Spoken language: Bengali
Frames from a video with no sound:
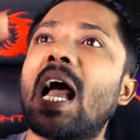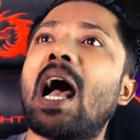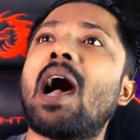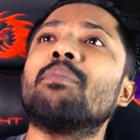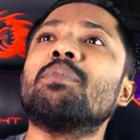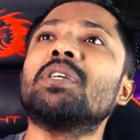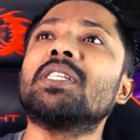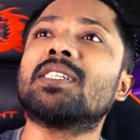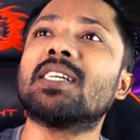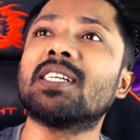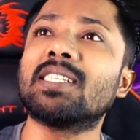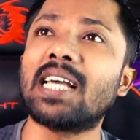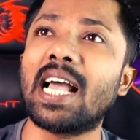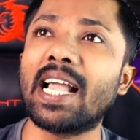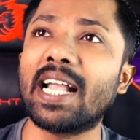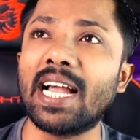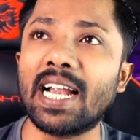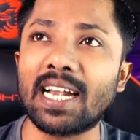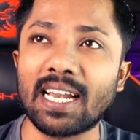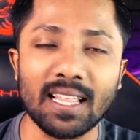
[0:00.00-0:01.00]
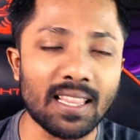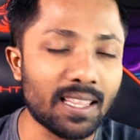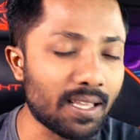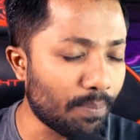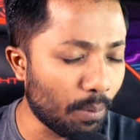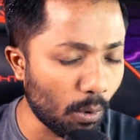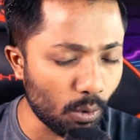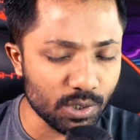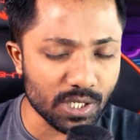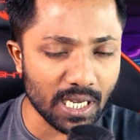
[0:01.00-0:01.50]
আমি যে জায়গাটাতে
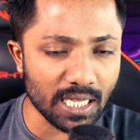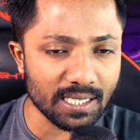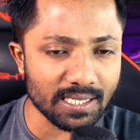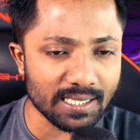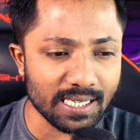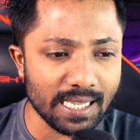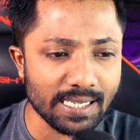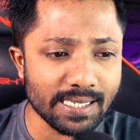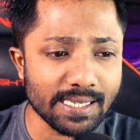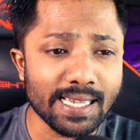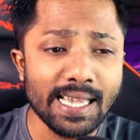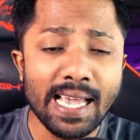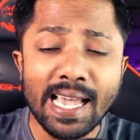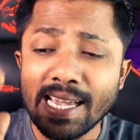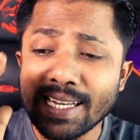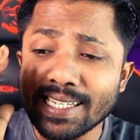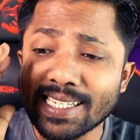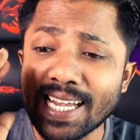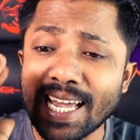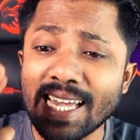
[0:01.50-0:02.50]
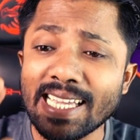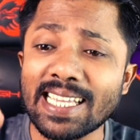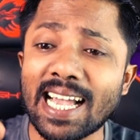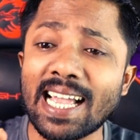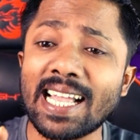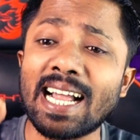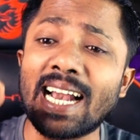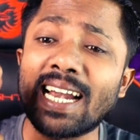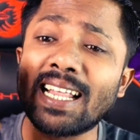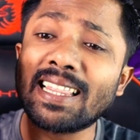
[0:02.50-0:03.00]
পৌঁছাতে চাইছি সেই
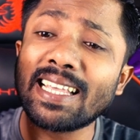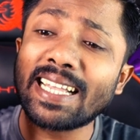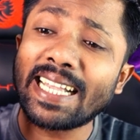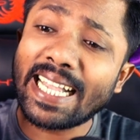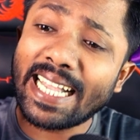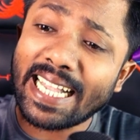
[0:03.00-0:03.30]
জায়গাটাতে